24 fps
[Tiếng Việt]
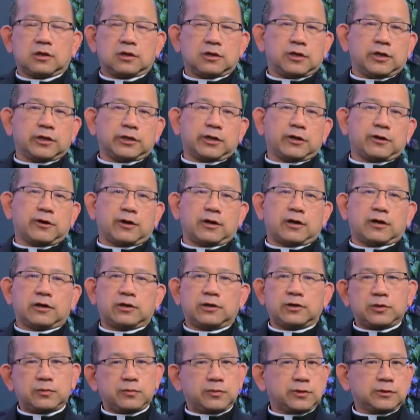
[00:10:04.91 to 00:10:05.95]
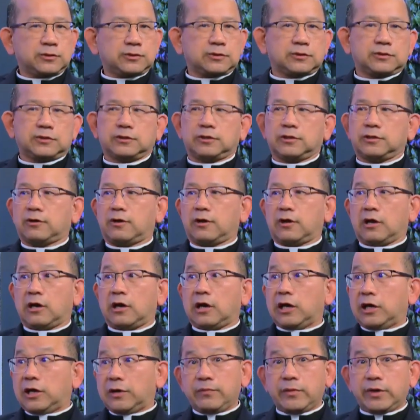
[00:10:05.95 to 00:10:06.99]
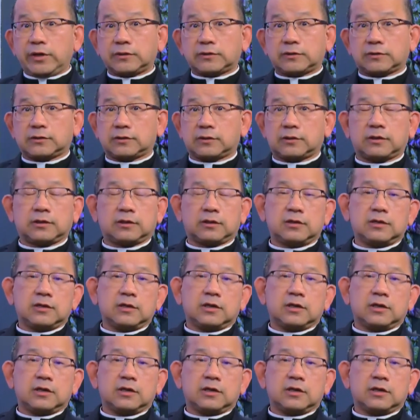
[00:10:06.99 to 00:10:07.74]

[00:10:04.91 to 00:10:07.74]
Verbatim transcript: người thì gọi là Hermes người tôi gọi là Hermes ờ,